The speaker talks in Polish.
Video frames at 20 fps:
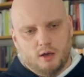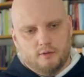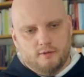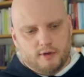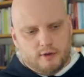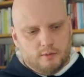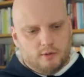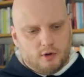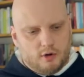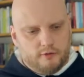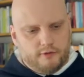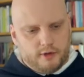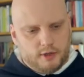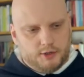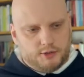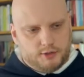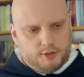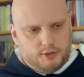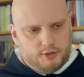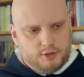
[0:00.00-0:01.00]
W jakimkolwiek
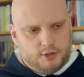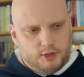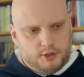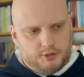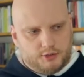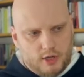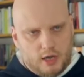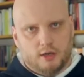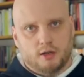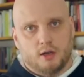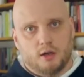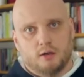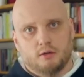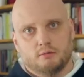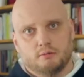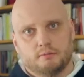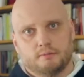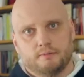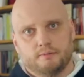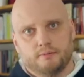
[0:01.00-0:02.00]
jesteś dzisiaj stanie,
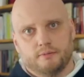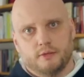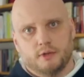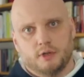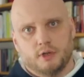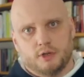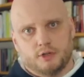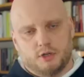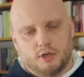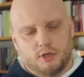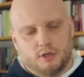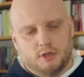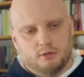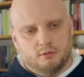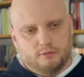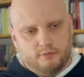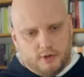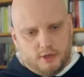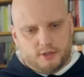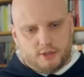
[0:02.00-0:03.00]
jeżeli
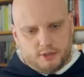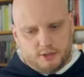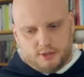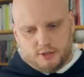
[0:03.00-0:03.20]
uważasz,